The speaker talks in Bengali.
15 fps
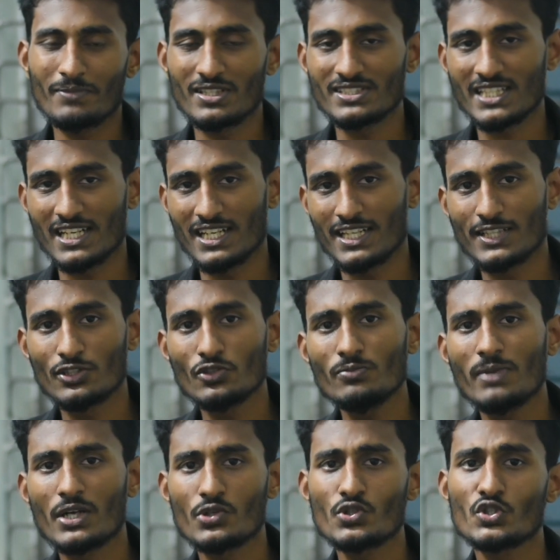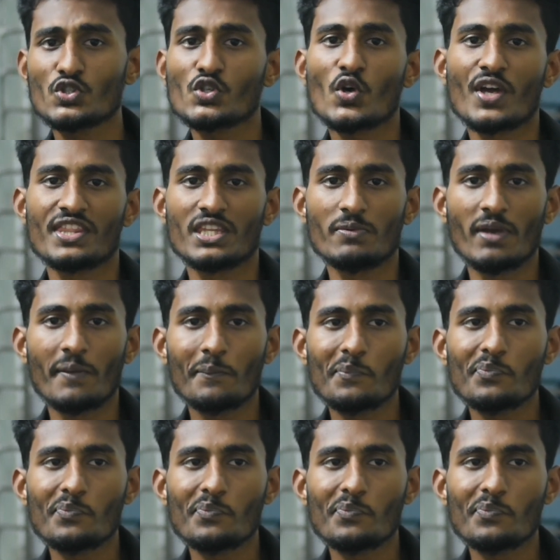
আপনার চ্যানেলে কিন্তু মানুষ জয়েন দেবে